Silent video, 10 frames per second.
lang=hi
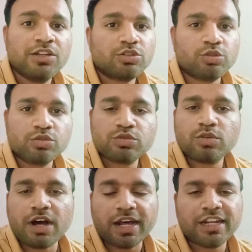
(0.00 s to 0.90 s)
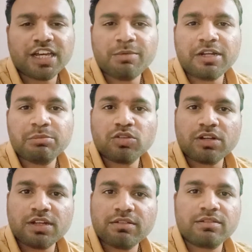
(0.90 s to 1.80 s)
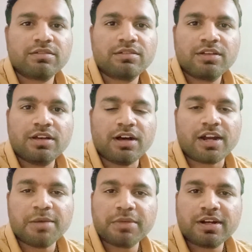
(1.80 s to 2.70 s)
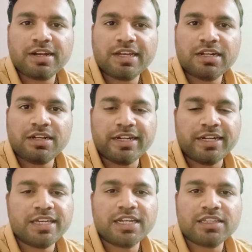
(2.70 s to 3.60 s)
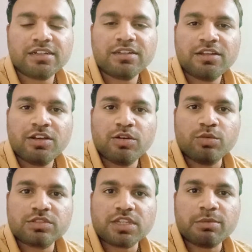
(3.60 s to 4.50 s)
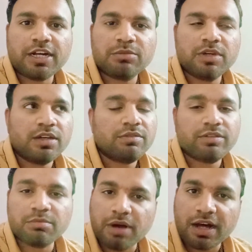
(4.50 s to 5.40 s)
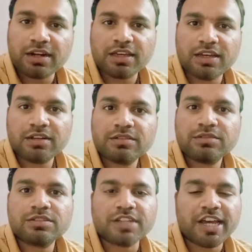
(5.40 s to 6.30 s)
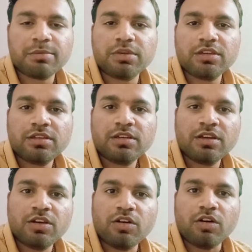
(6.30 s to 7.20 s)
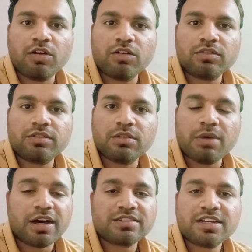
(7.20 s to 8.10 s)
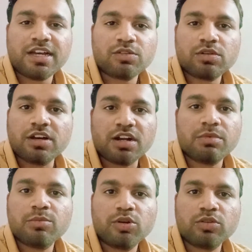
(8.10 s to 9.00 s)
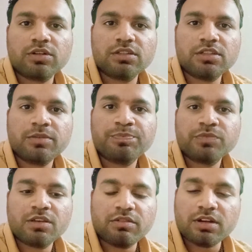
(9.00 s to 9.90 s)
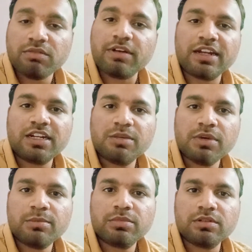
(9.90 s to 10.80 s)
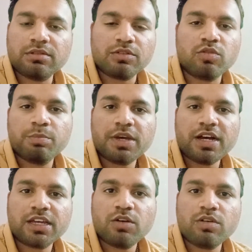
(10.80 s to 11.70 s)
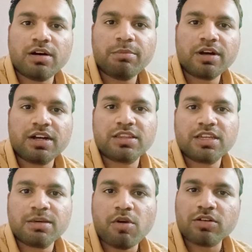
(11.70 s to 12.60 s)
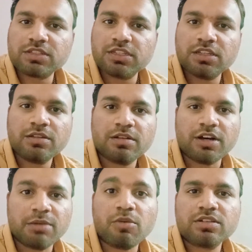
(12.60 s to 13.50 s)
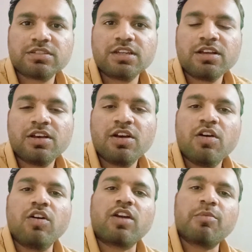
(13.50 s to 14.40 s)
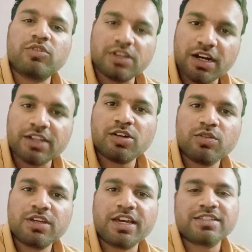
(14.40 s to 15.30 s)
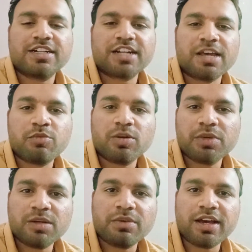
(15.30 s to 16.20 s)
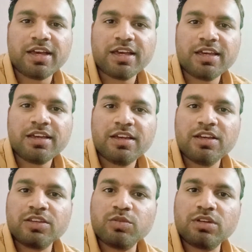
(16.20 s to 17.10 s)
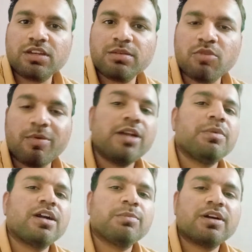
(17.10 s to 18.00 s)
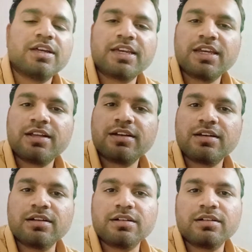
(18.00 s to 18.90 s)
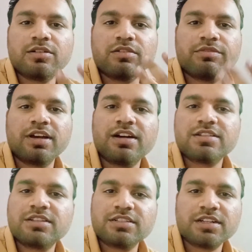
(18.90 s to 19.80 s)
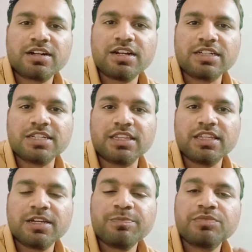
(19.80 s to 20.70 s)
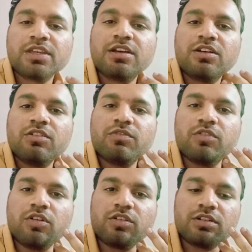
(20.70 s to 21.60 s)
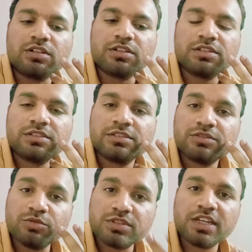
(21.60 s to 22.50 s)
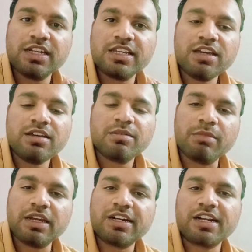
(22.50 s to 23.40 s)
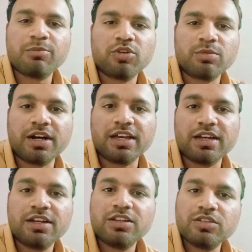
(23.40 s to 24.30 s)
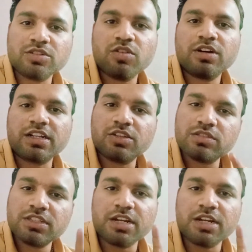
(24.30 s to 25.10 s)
तो दोस्तों आने के बाद मैं थोड़ा आराम करने के लिए लेट गया था उसके बाद मैं फिर बाहर गया चाय पी और फिर बाहर से आया क्योंकि गर्मी बहुत हो रही थी फिर अब फाइनली मैं अब रूम पे आ गया हूँ अब करते हैं बॉक्स की अनबॉक्सिंग और आपको दिखाता हूँ कि कैसा ट्राईपोर्ट मैंने मंगाया है क्योंकि मोबाइल पकड़ पकड़ के ना फिंगर दर्द करने लग जाती है फॉर उसके लिए मैंने ट्राईपोड मंगाया तो चलो करते हैं उसकी